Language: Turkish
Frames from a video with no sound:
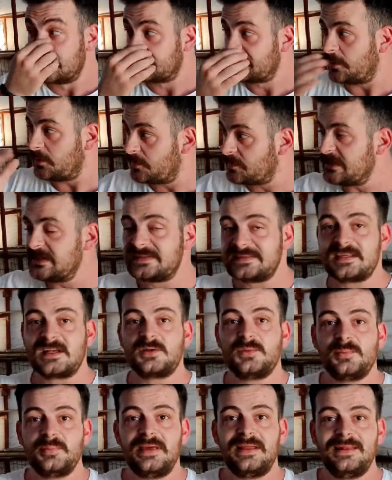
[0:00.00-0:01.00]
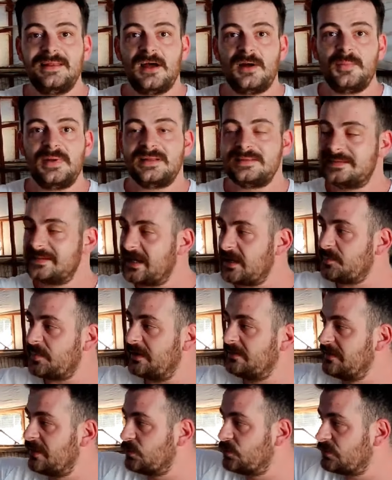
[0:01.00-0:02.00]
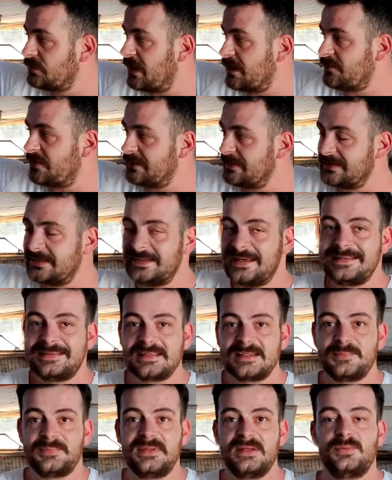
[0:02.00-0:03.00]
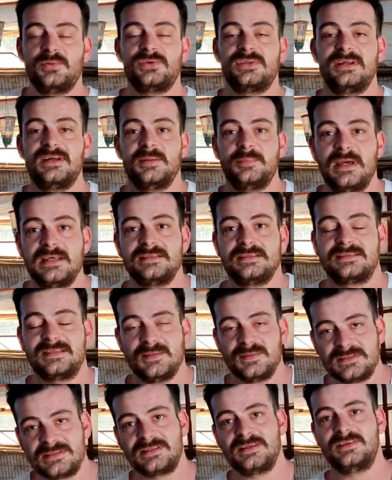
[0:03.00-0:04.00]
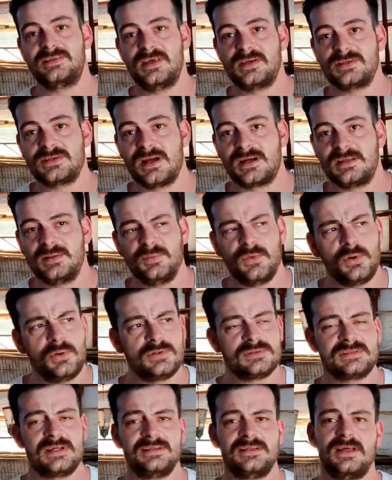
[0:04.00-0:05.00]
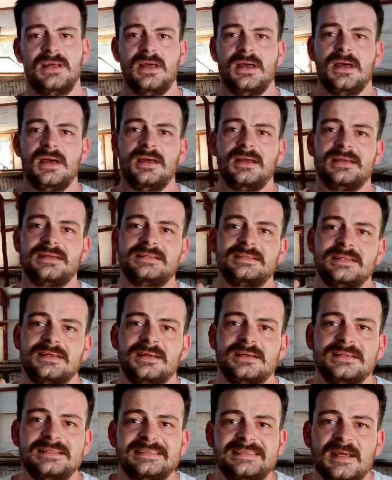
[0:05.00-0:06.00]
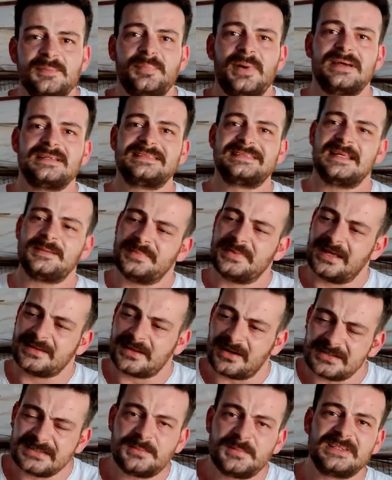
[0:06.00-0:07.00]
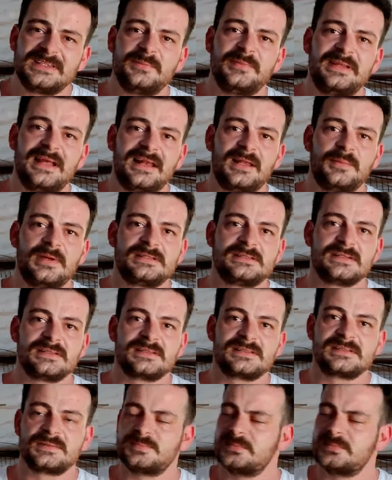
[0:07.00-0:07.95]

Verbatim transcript: Tamam iş tanımı belli ama direkt ben lakun hayvanları getirip de burada beslesem sıkıntı yaşardım. O yüzden işte step by step yani adım adım ilerlemeye çalıştım.